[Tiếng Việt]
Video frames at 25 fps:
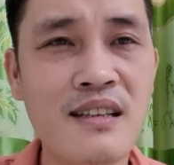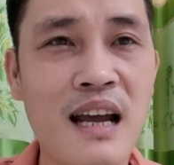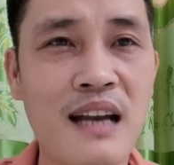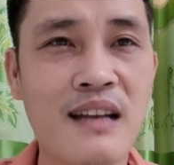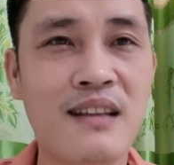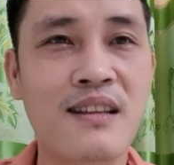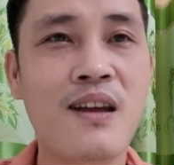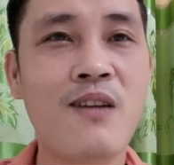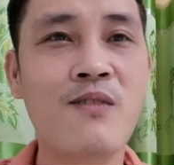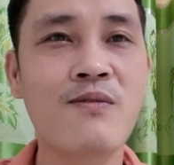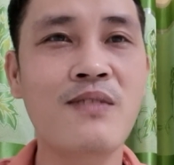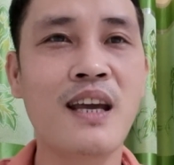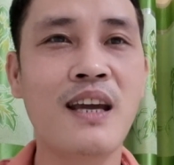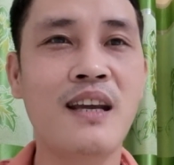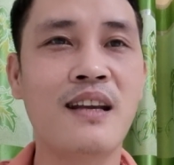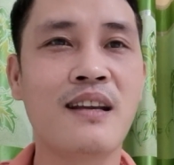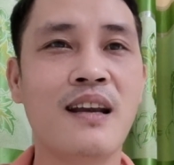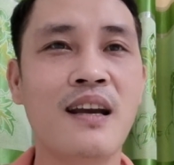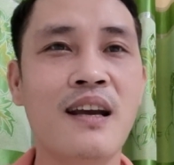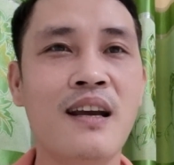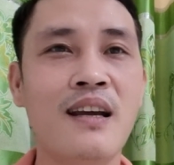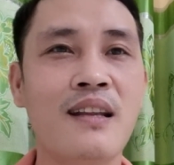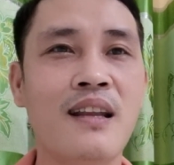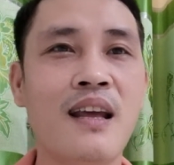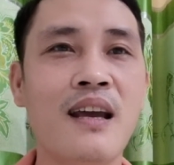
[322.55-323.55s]
chặt thông tin
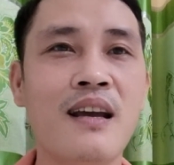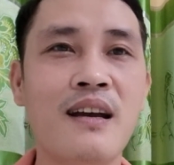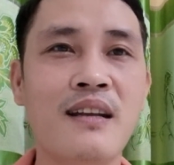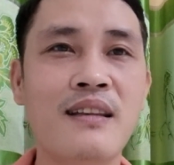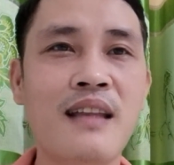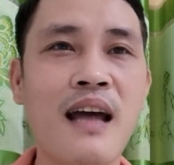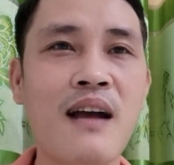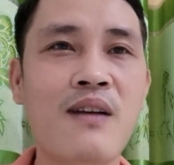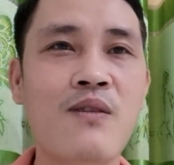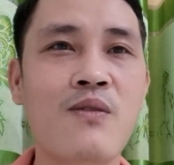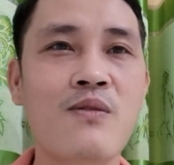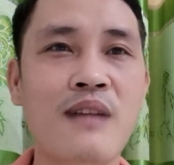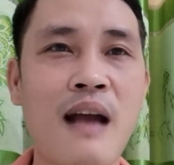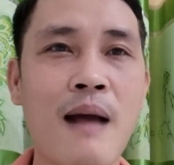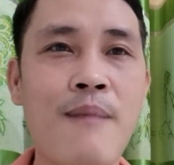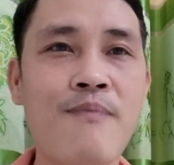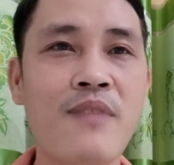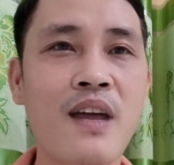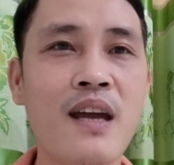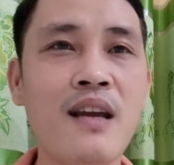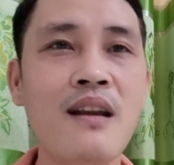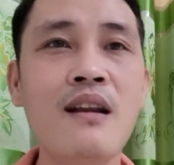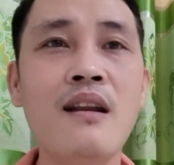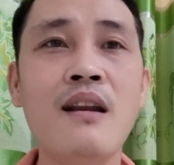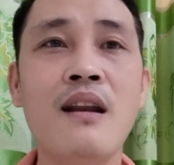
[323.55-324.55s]
thì người ta cũng cảm
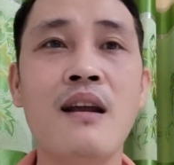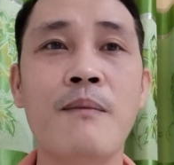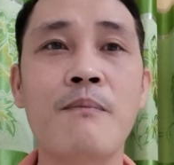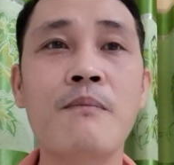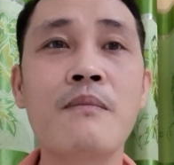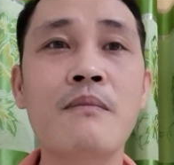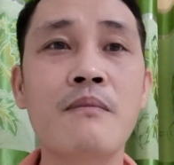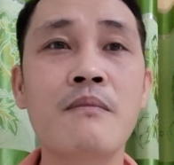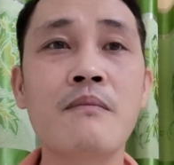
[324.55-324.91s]
thấy rất là